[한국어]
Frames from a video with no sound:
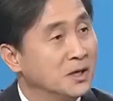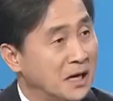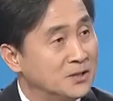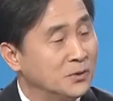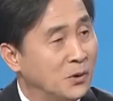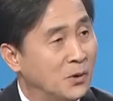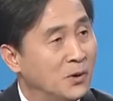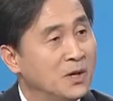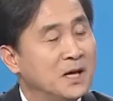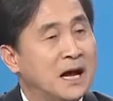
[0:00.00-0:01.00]

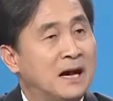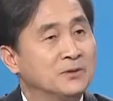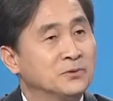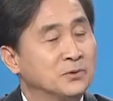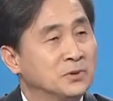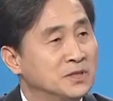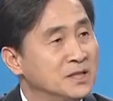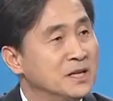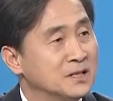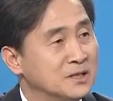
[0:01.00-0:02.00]
가지고 아주 또
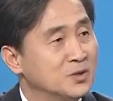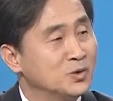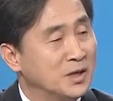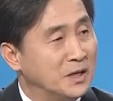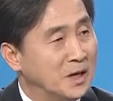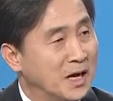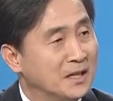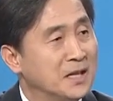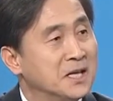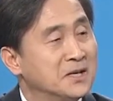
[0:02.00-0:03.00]
전략 전술에
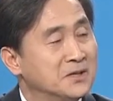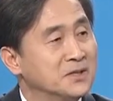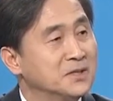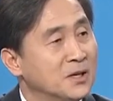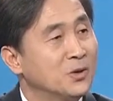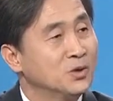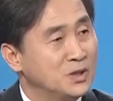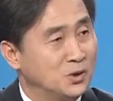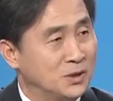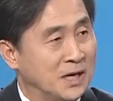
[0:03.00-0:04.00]
능한 그런 새로운
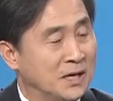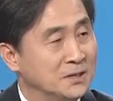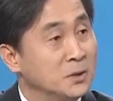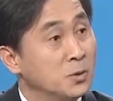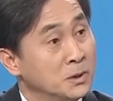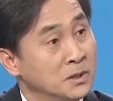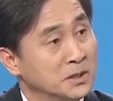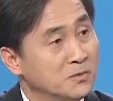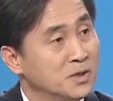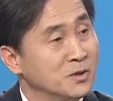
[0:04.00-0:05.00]
지도자,
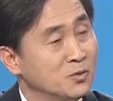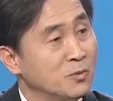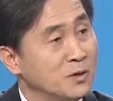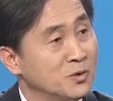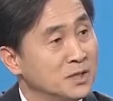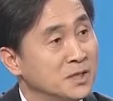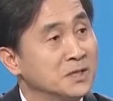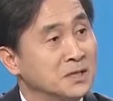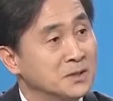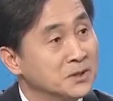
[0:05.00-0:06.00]
김정일 국방위원장이
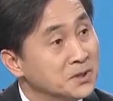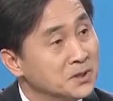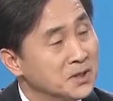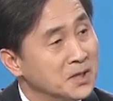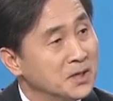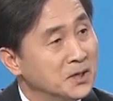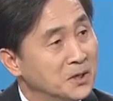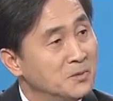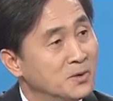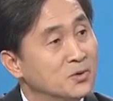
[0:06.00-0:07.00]
사실 그런
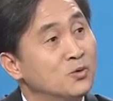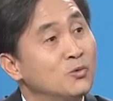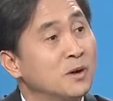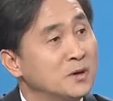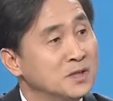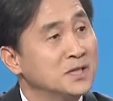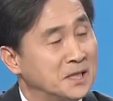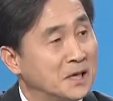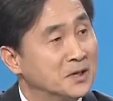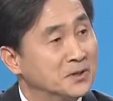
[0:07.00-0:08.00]
의미로서 국방위원장이
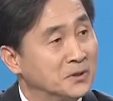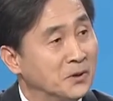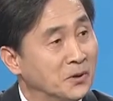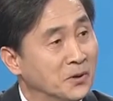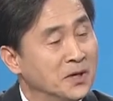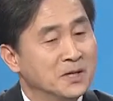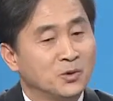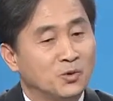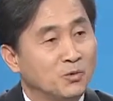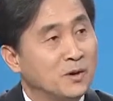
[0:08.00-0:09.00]
된 거거든요.
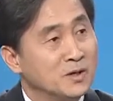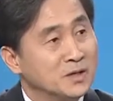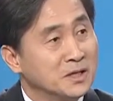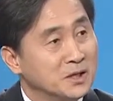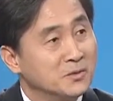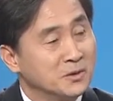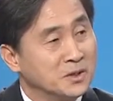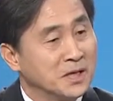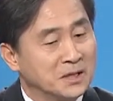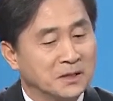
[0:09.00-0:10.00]
또 국방위원장 이름으로 그렇게 했다.